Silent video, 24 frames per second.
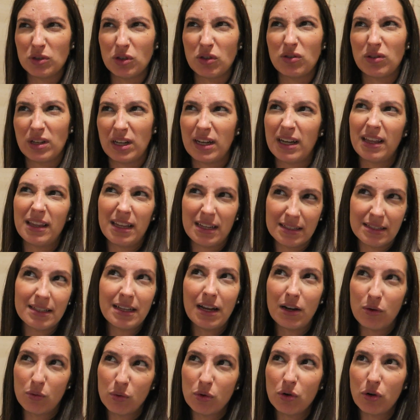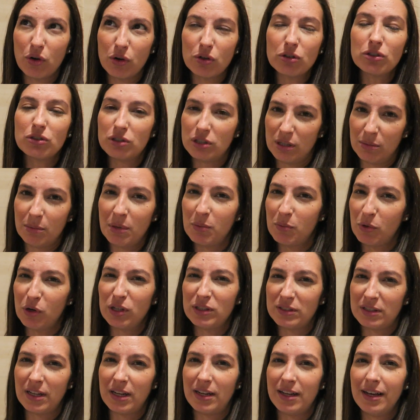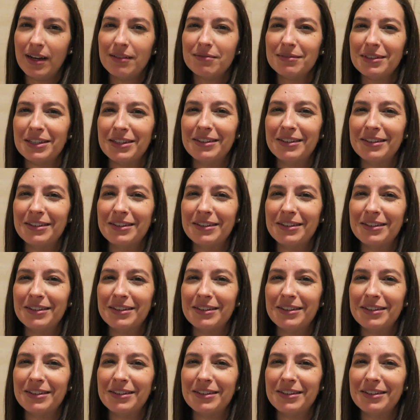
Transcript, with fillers: no, que quedase algún olor sí me molestaría,